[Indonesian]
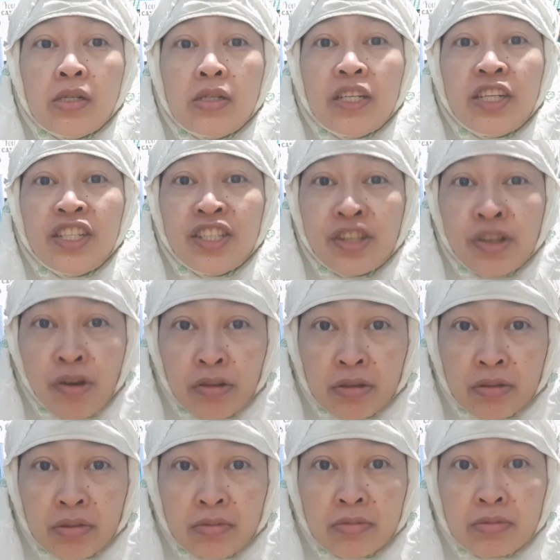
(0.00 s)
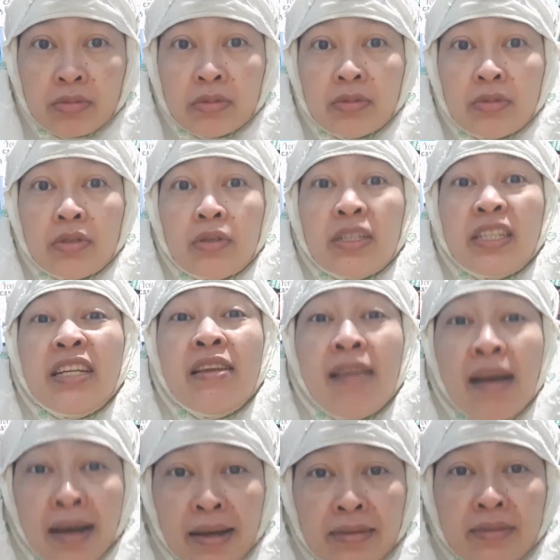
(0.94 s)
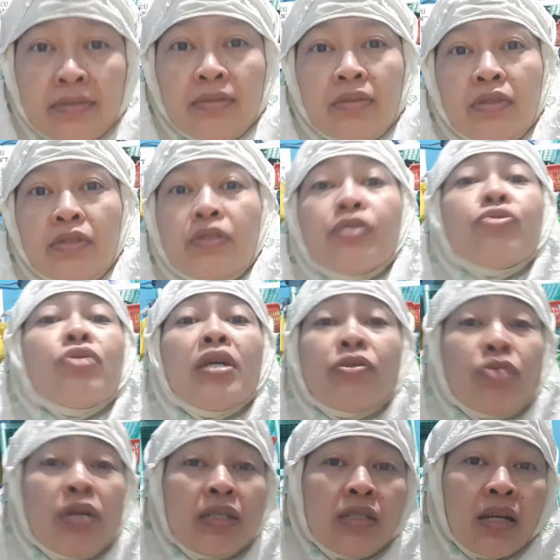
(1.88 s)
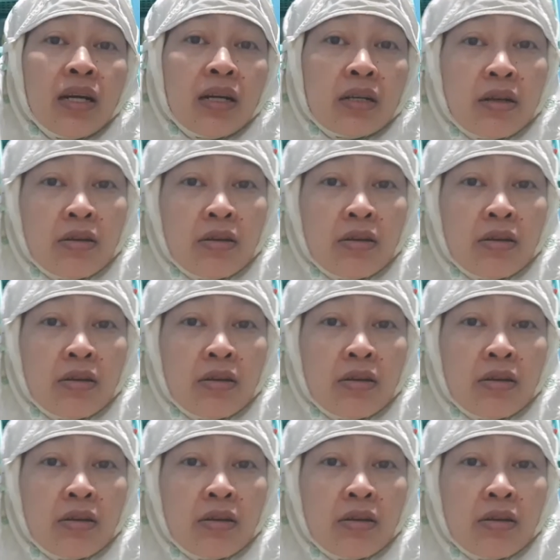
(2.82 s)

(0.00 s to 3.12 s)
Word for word: idiot gila udah itu aja